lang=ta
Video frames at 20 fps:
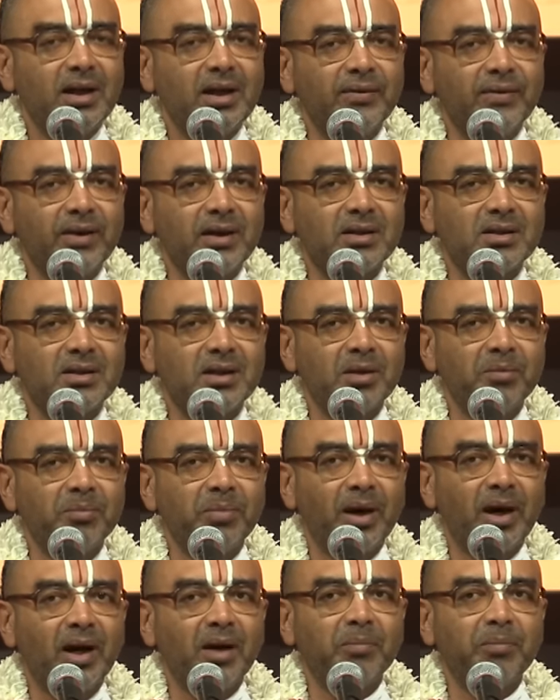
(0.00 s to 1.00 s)
இவற்றின்
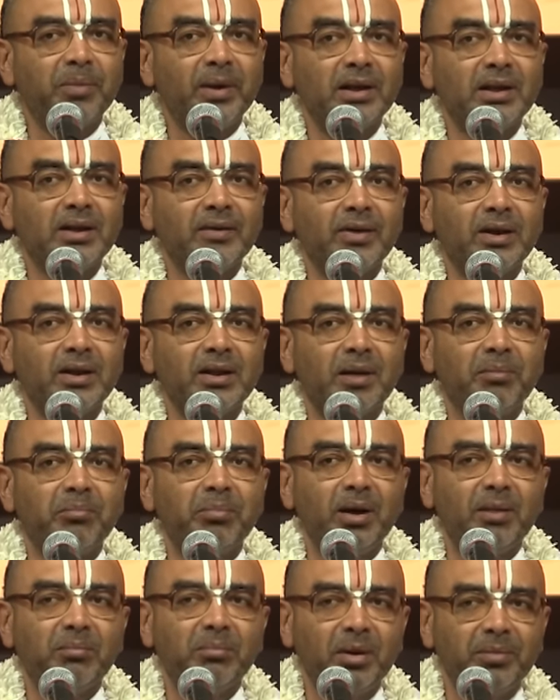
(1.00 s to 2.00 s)
பால் பட்டவர் தான்
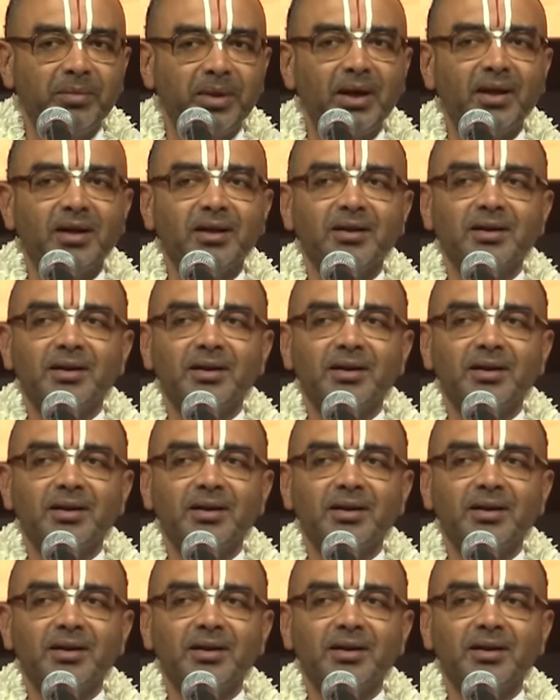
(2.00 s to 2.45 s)
பிரம்மமே